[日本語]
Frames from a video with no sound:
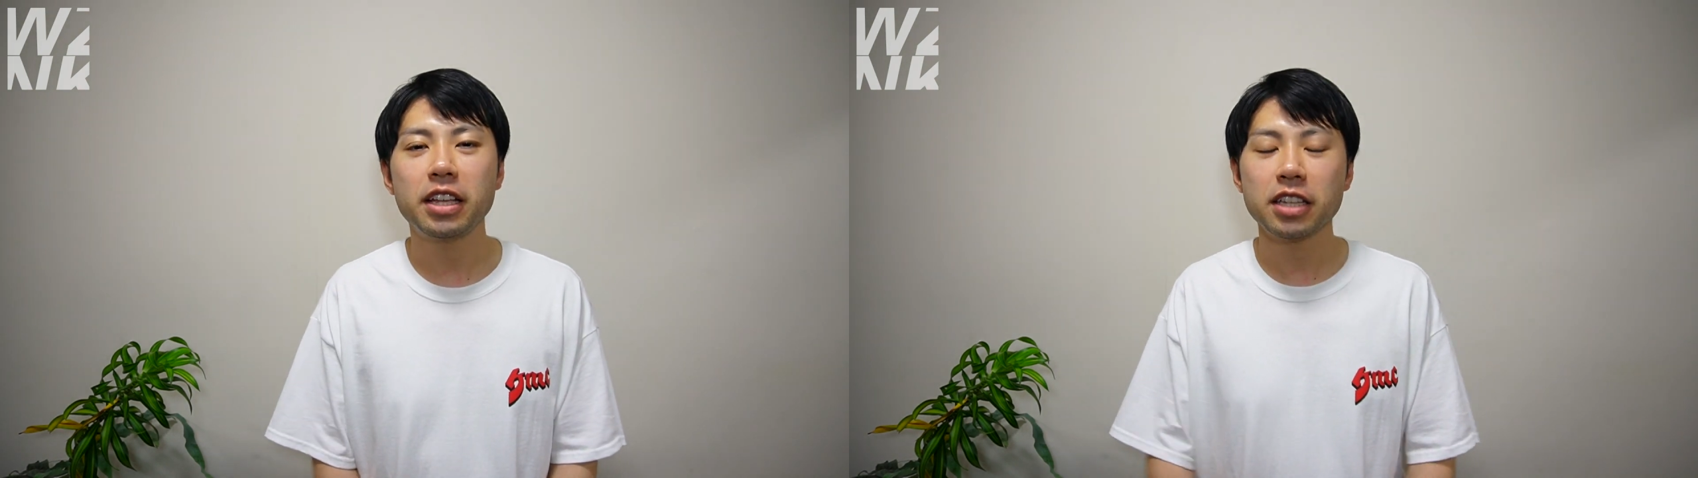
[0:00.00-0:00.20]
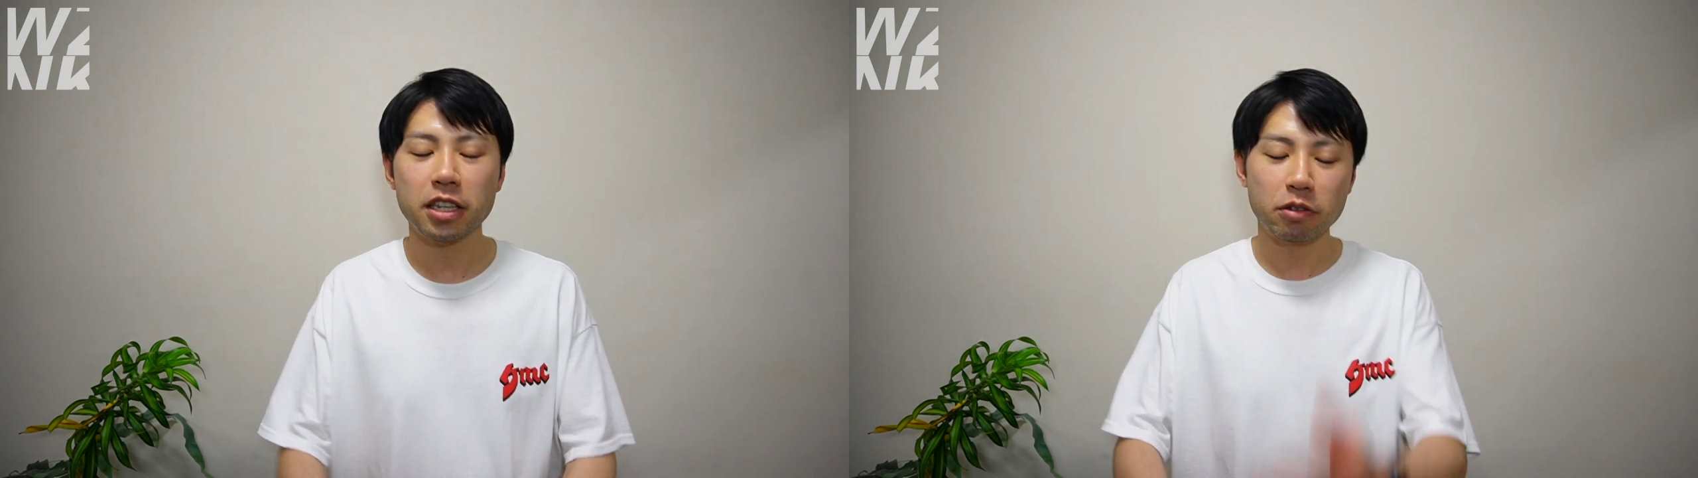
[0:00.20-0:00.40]
え
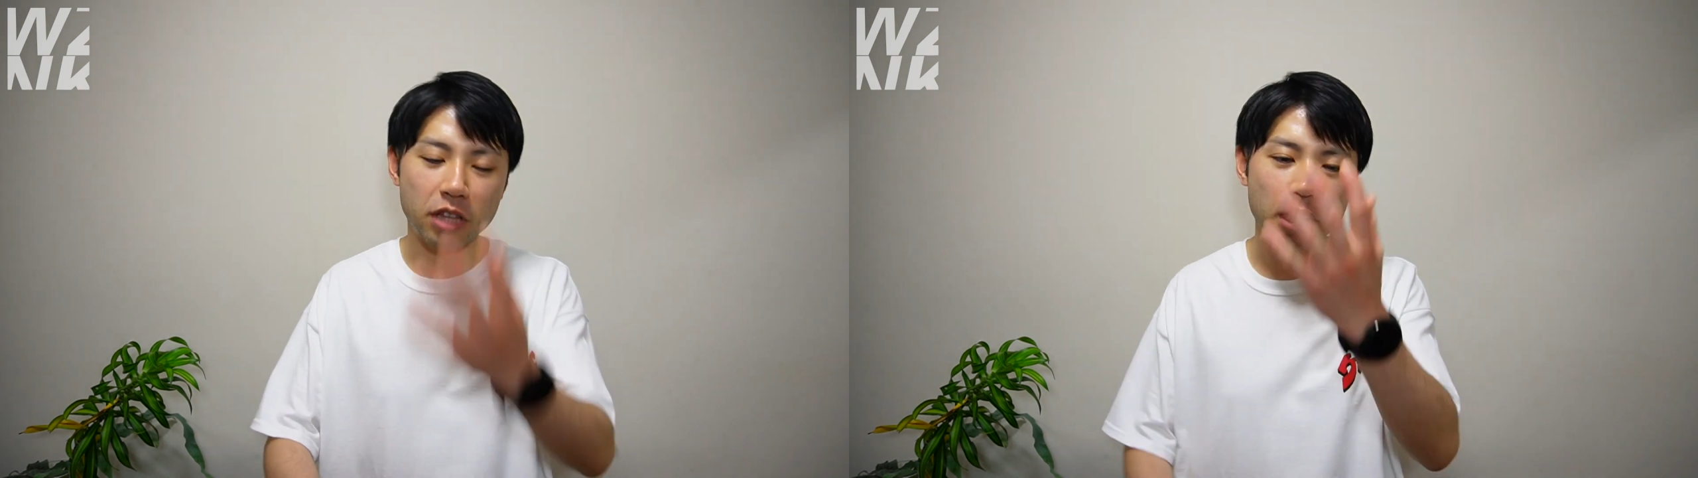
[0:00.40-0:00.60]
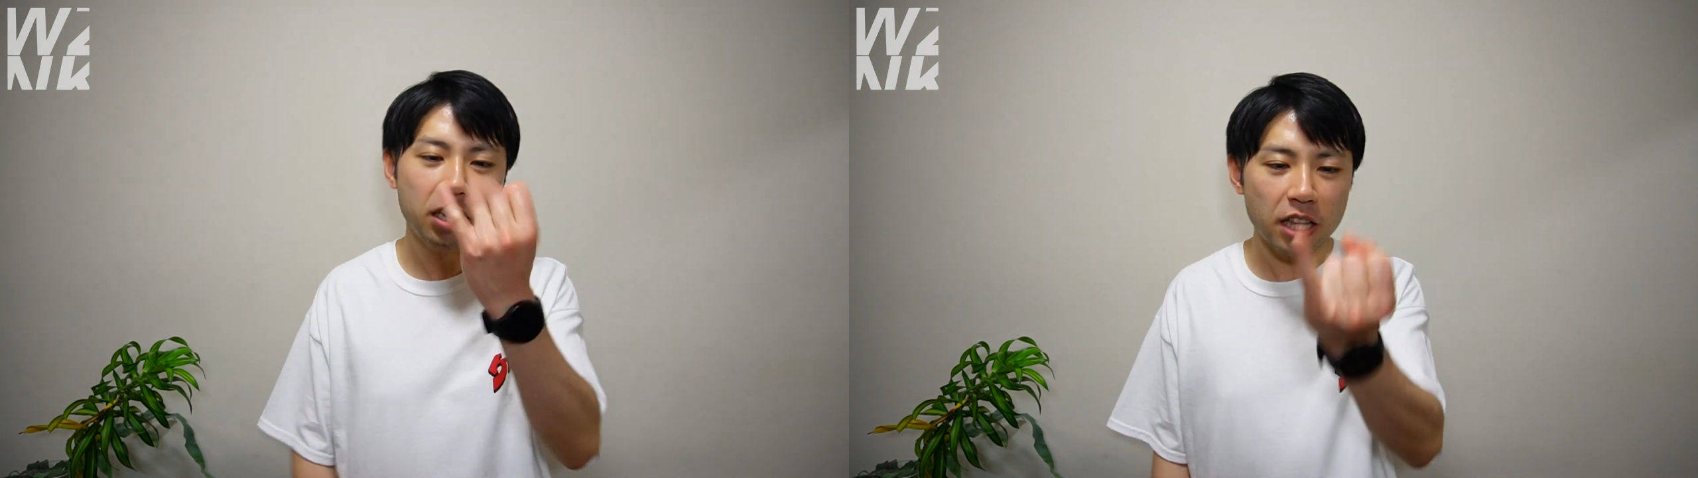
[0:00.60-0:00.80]
さっき言っ
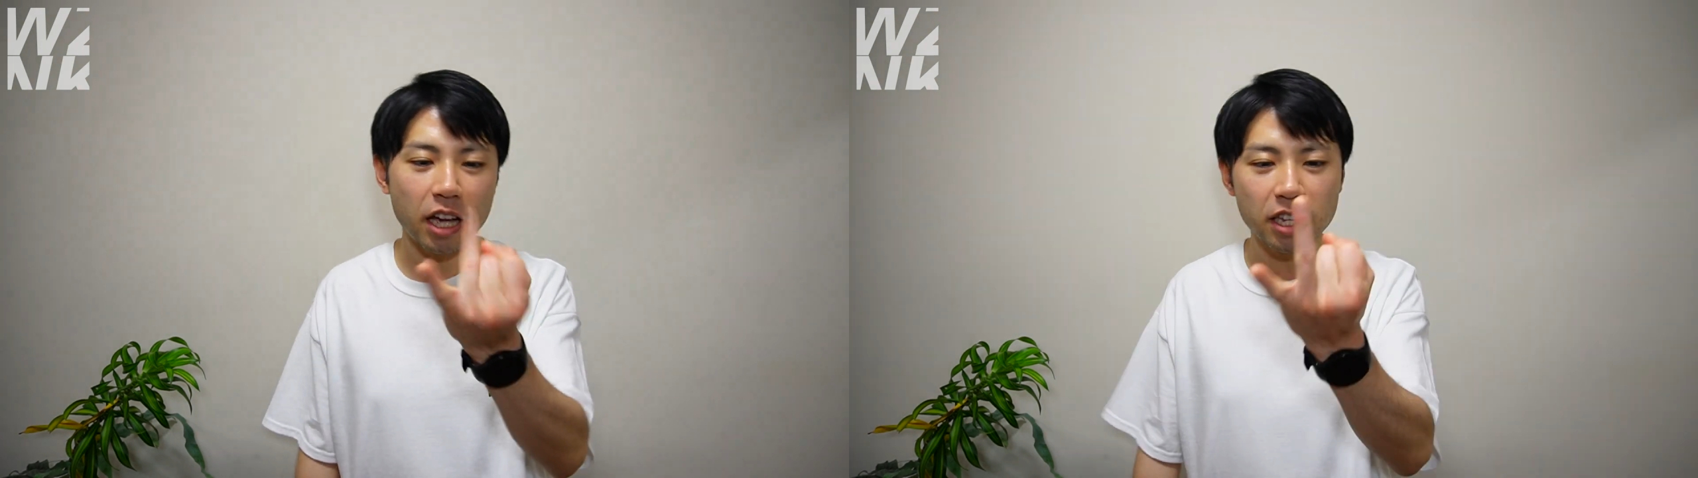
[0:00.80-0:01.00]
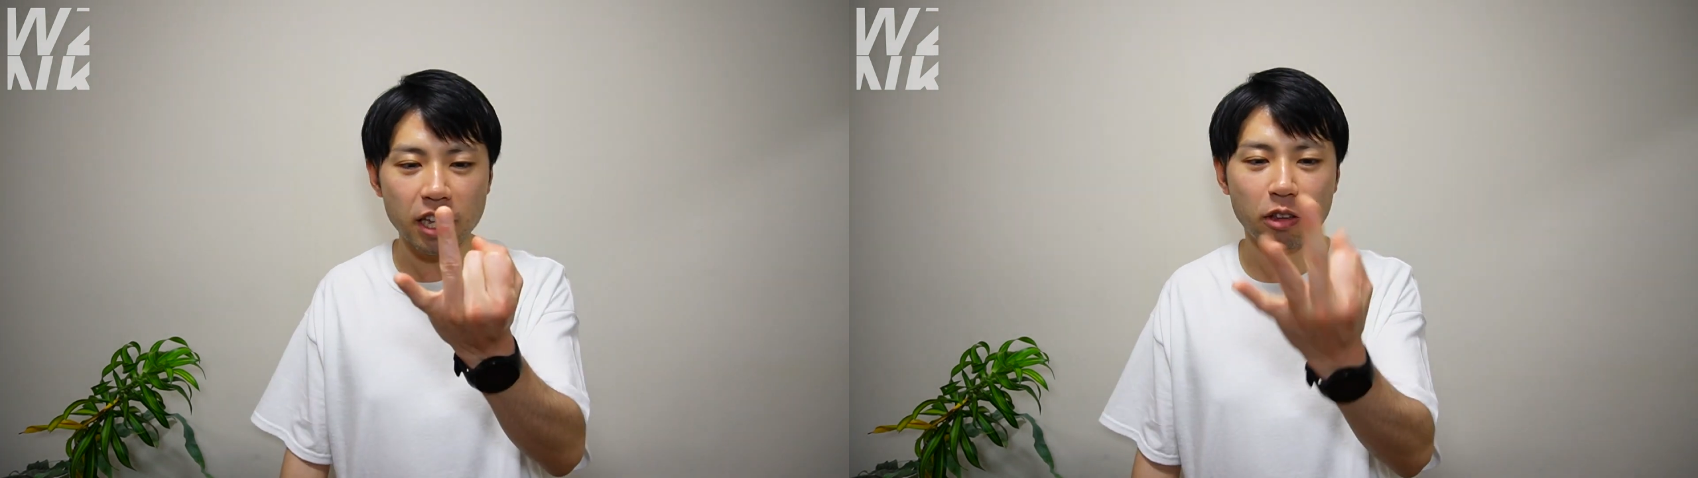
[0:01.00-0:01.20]
た
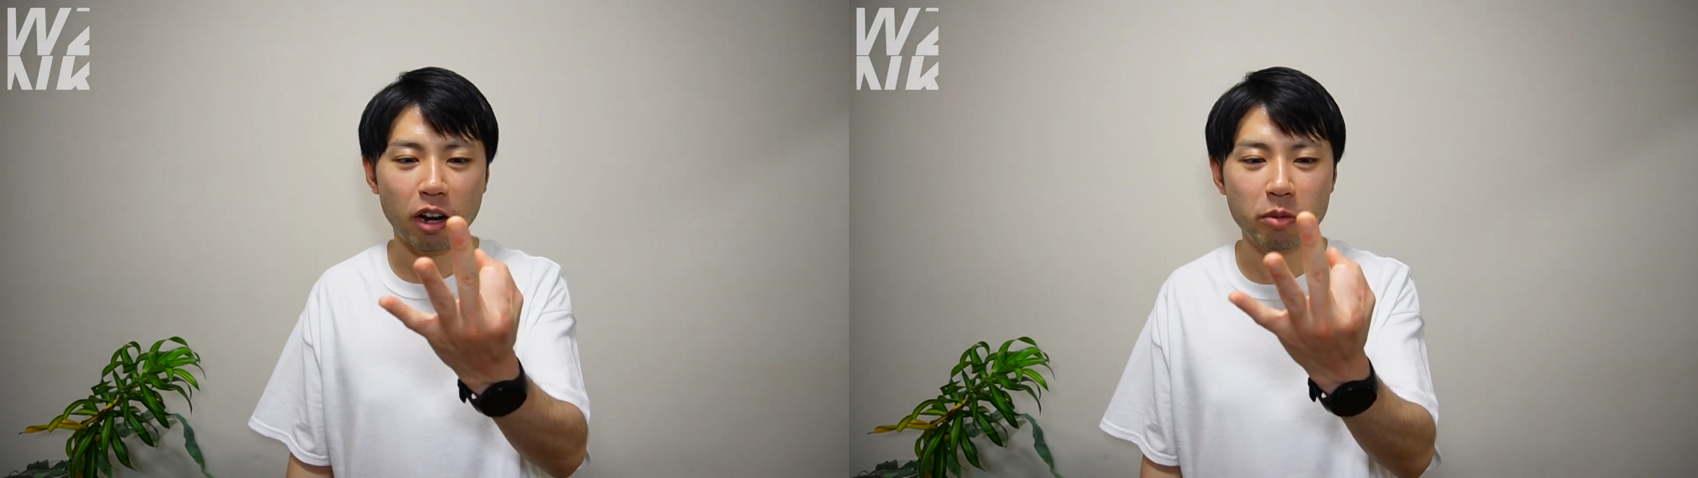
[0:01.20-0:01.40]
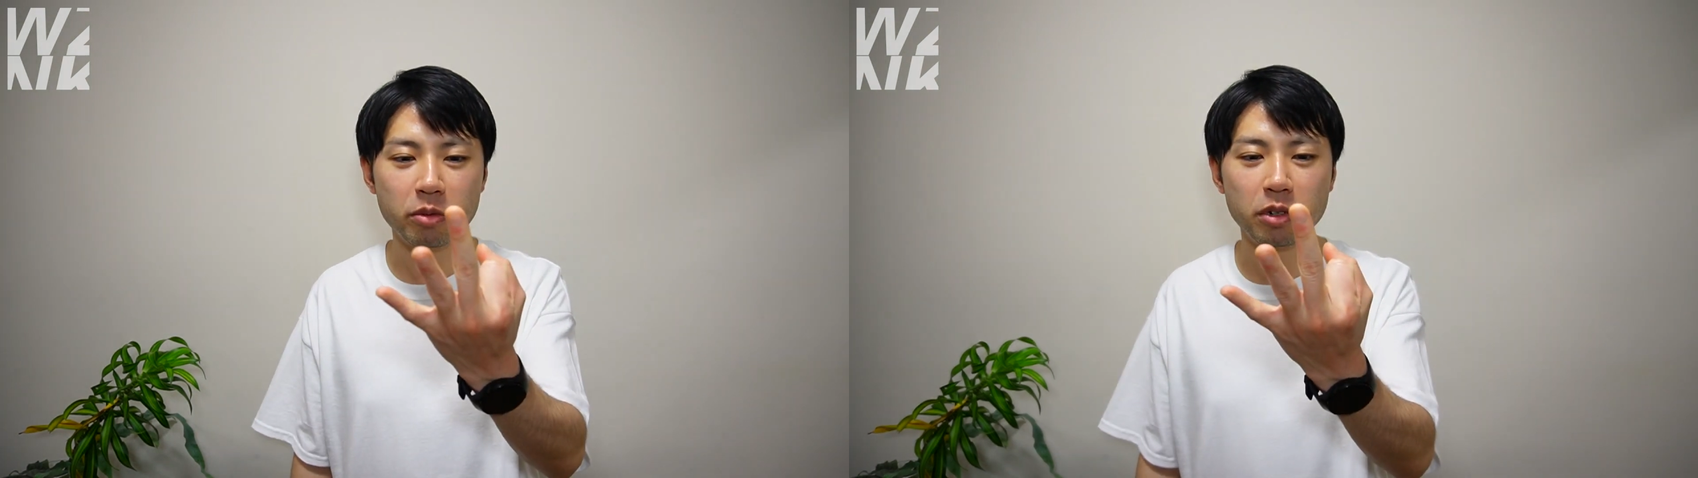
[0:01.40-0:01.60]
ギター、ギター、
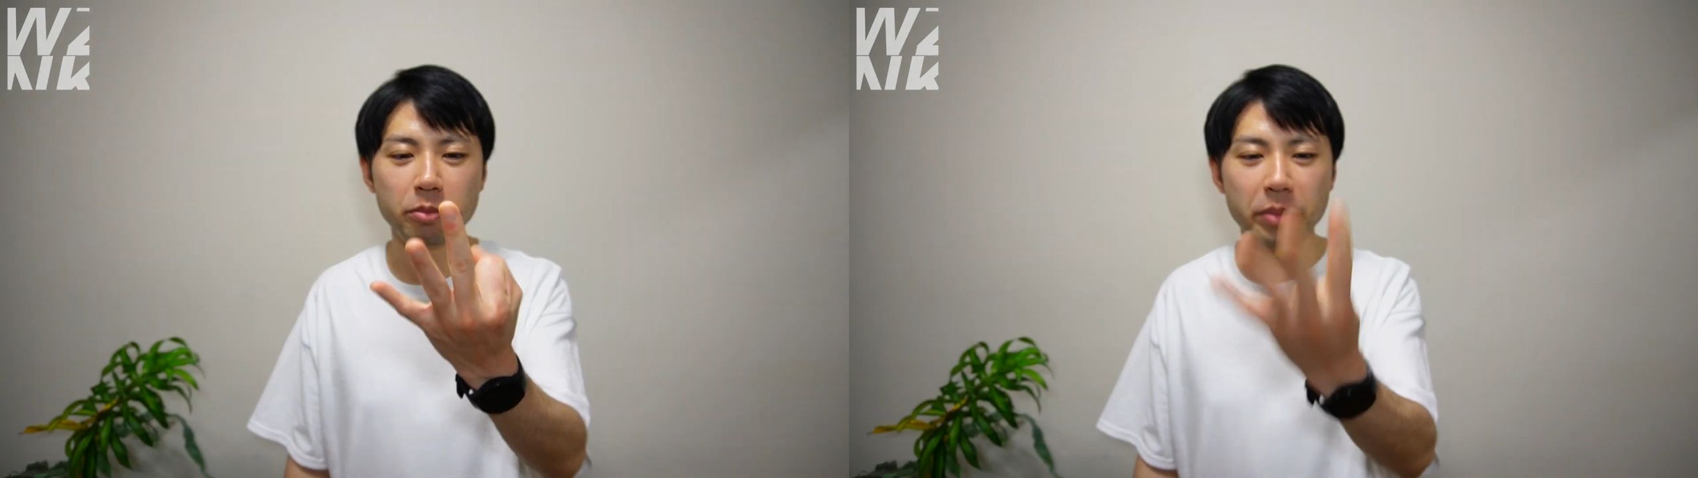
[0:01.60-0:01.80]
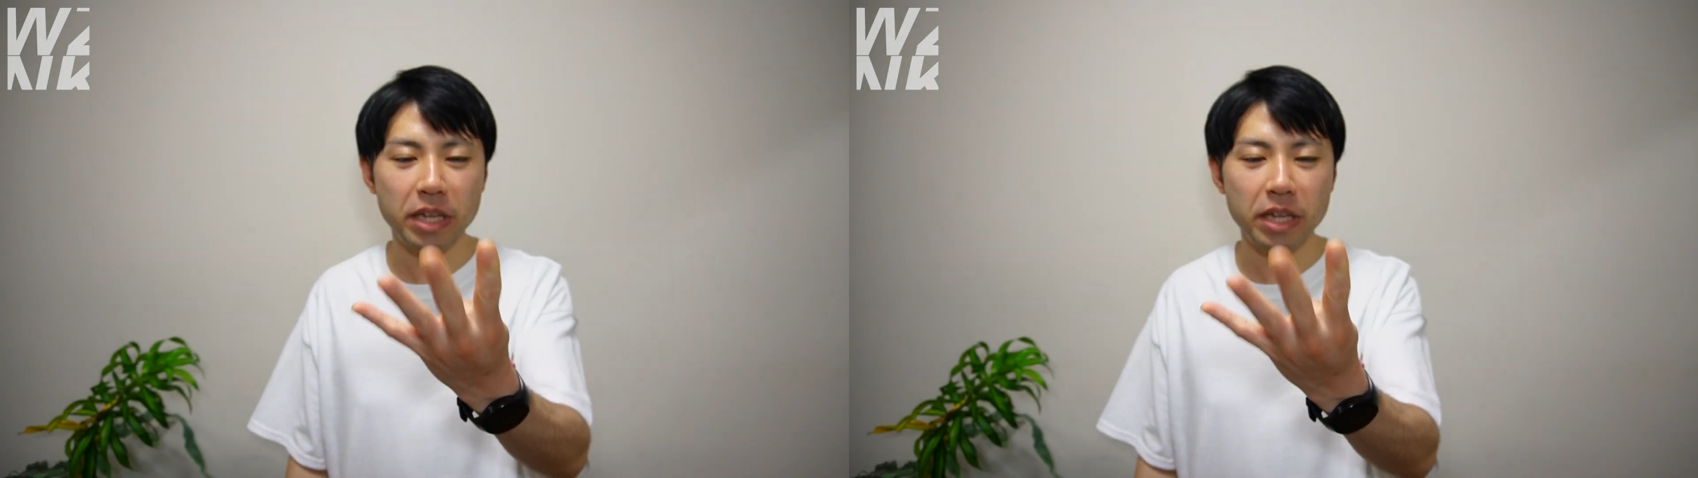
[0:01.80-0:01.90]
ドラム、